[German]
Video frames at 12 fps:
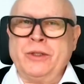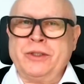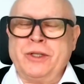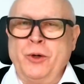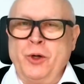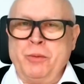
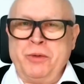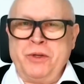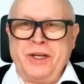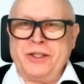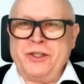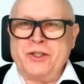
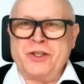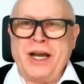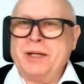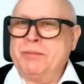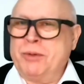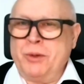Gottgläubigkeit ist
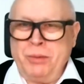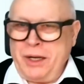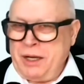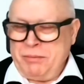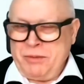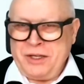kein
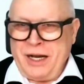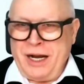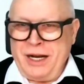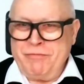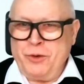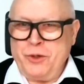Problem,
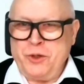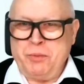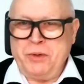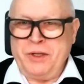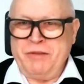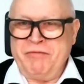egal wo ich
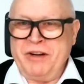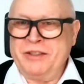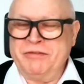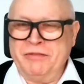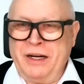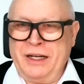bin,
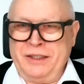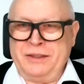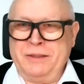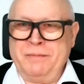weltweit.